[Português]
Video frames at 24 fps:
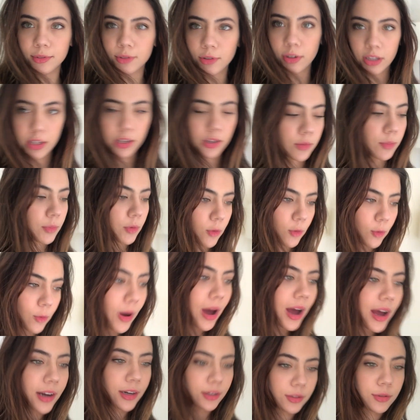tô aqui no meu
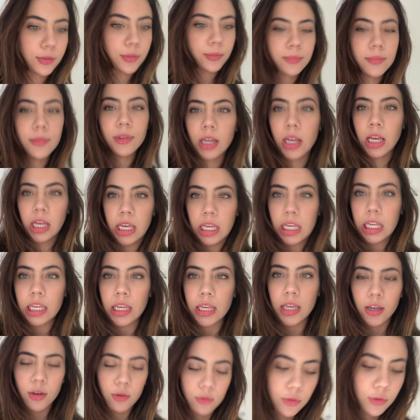quarto.
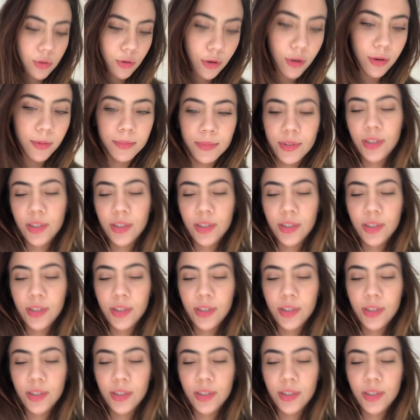E eu tô,